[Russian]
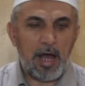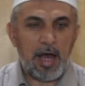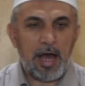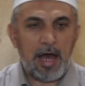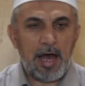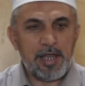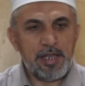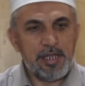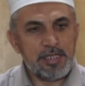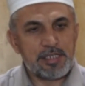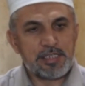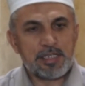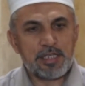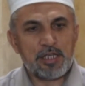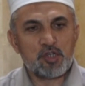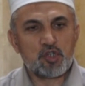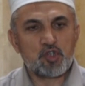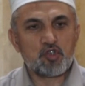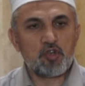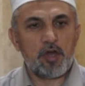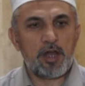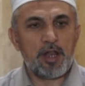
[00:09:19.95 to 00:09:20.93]
от
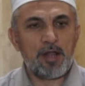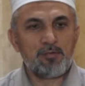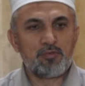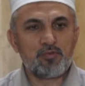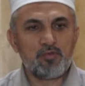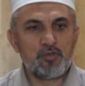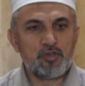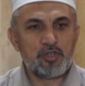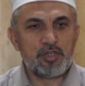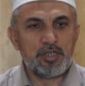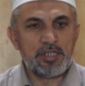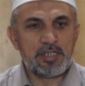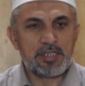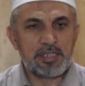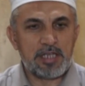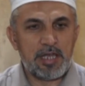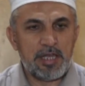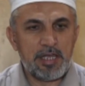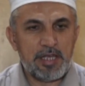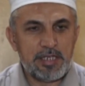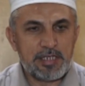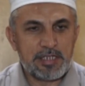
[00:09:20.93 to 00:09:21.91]
юноши по
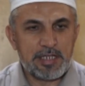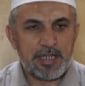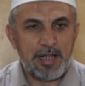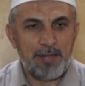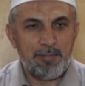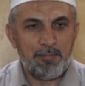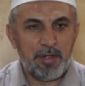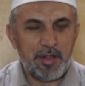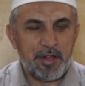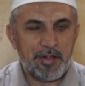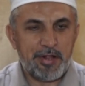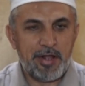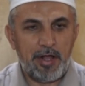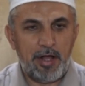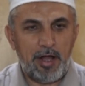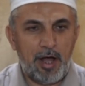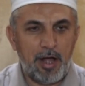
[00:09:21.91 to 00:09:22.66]
имени Ашафии.